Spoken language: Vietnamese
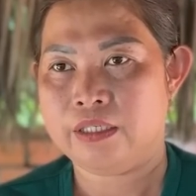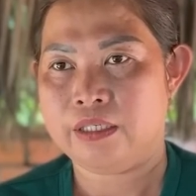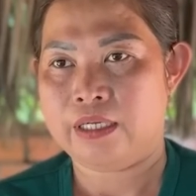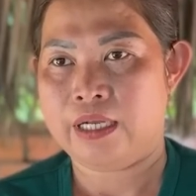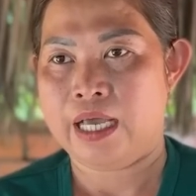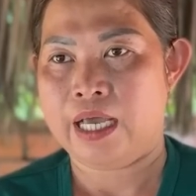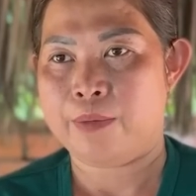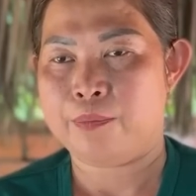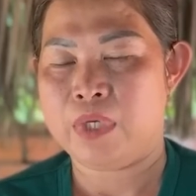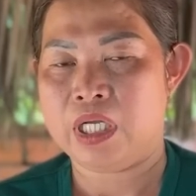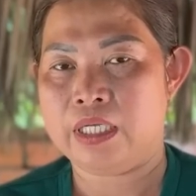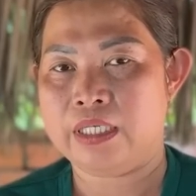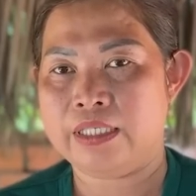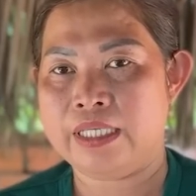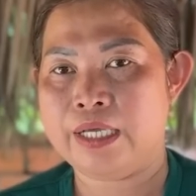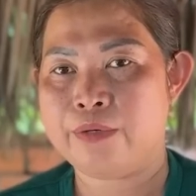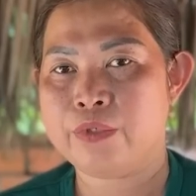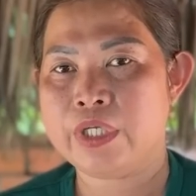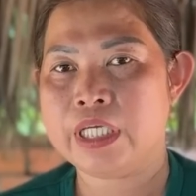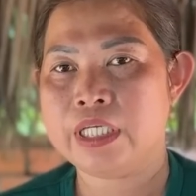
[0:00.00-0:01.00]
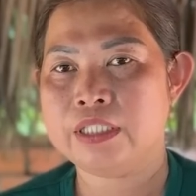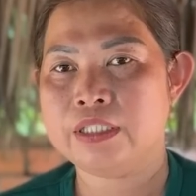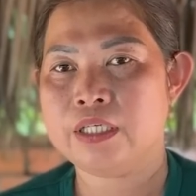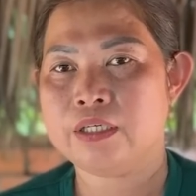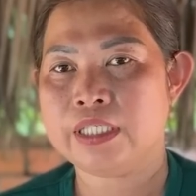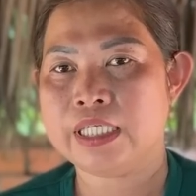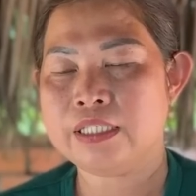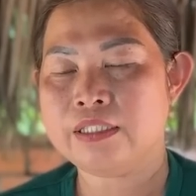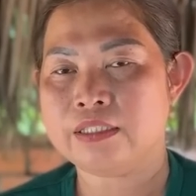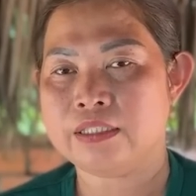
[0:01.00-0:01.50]
là mình gieo duyên
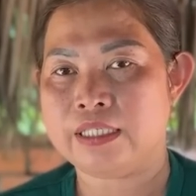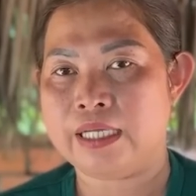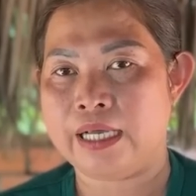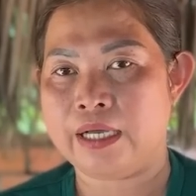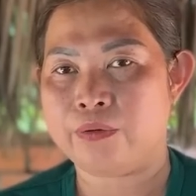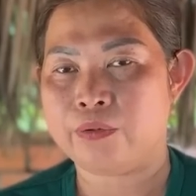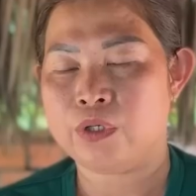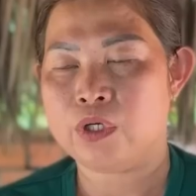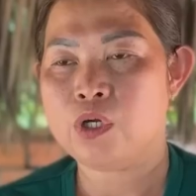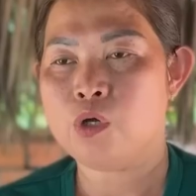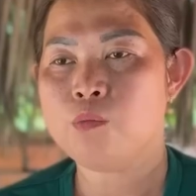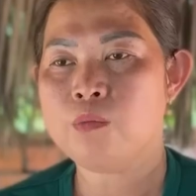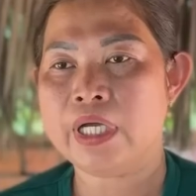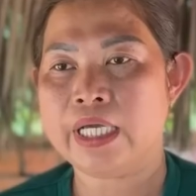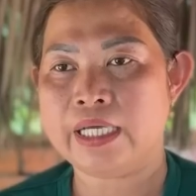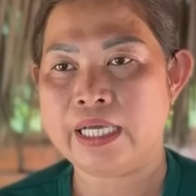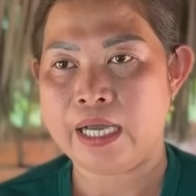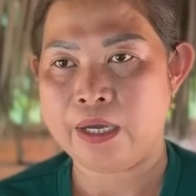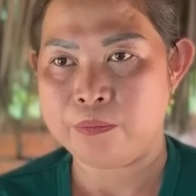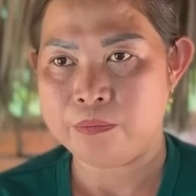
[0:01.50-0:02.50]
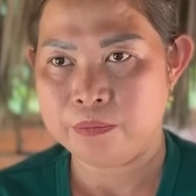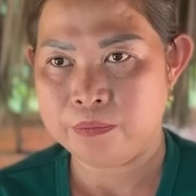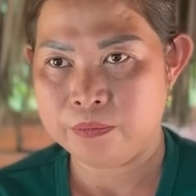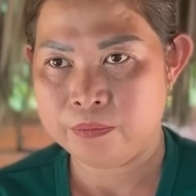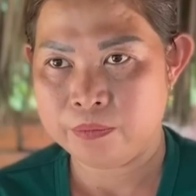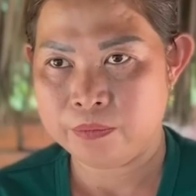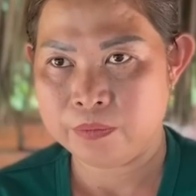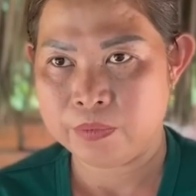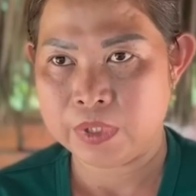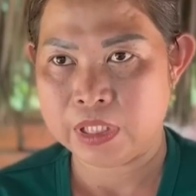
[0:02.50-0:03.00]
cho cái người nào có đúng hay không
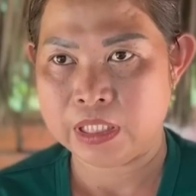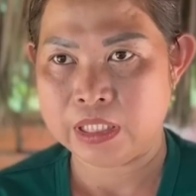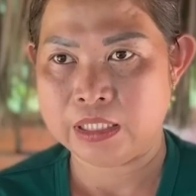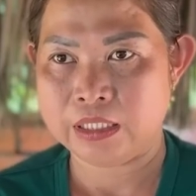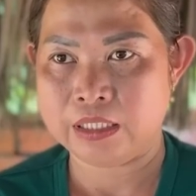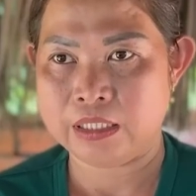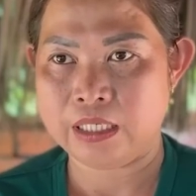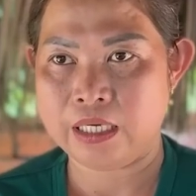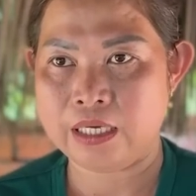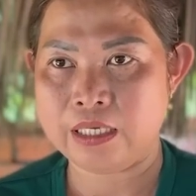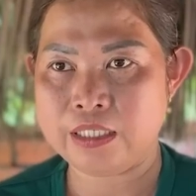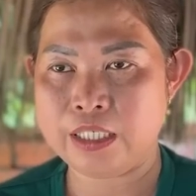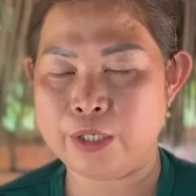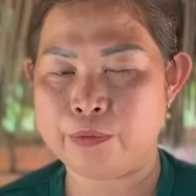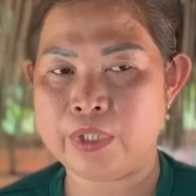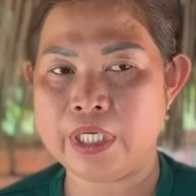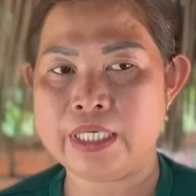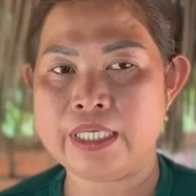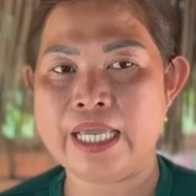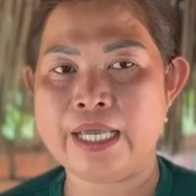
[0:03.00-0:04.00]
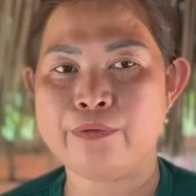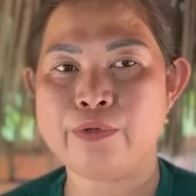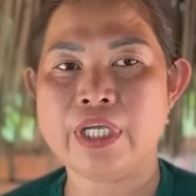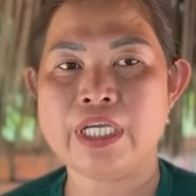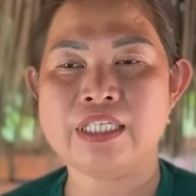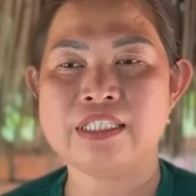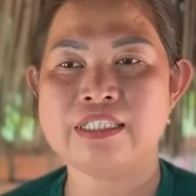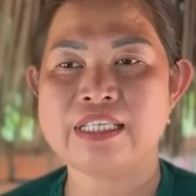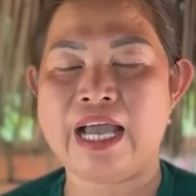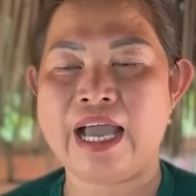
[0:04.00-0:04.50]
đó nhiều khi gieo
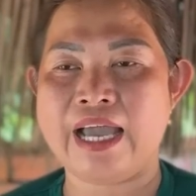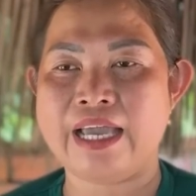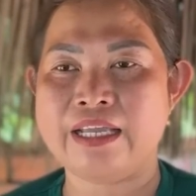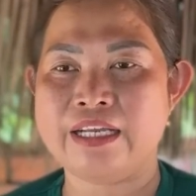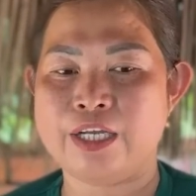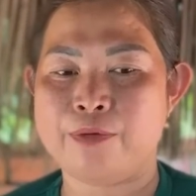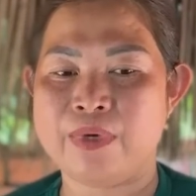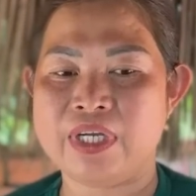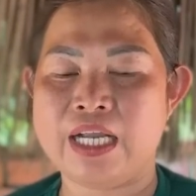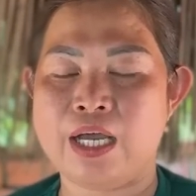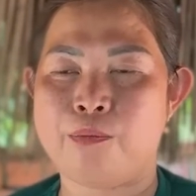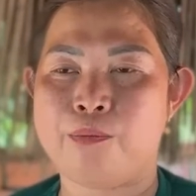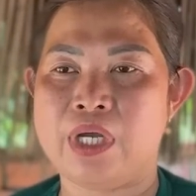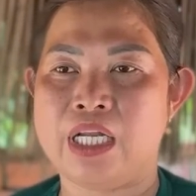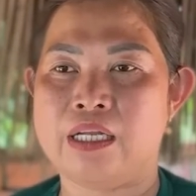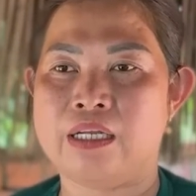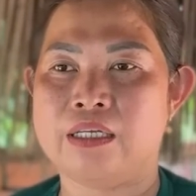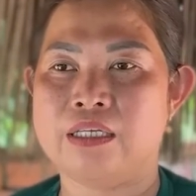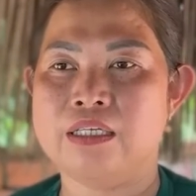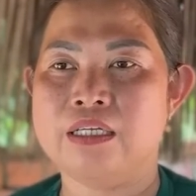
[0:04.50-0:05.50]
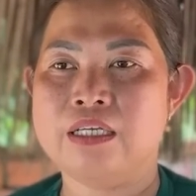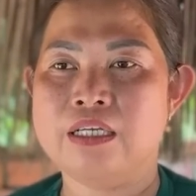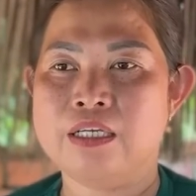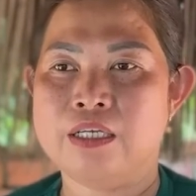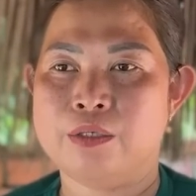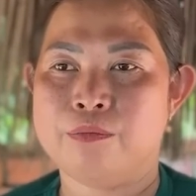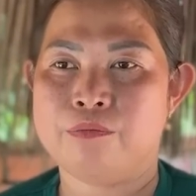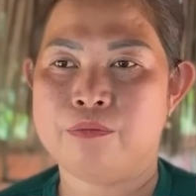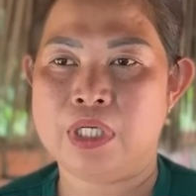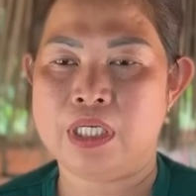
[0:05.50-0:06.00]
duyên sai rồi bắt đầu mình
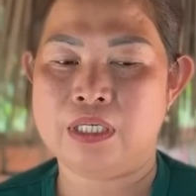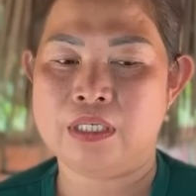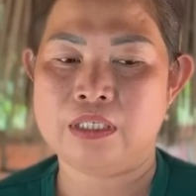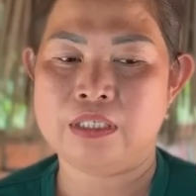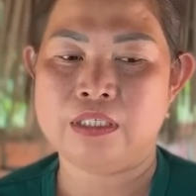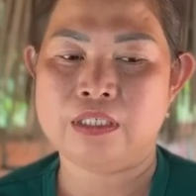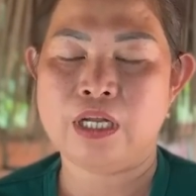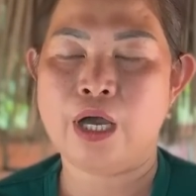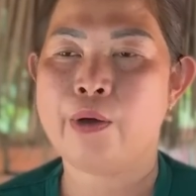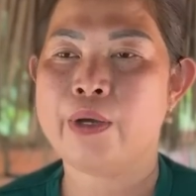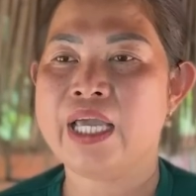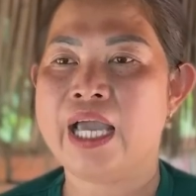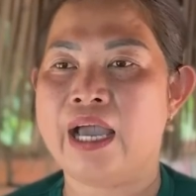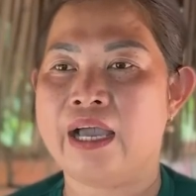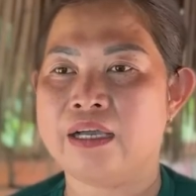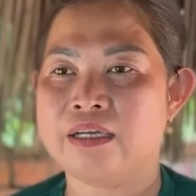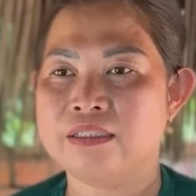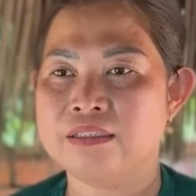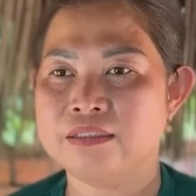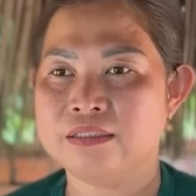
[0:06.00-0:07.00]
mình hối hận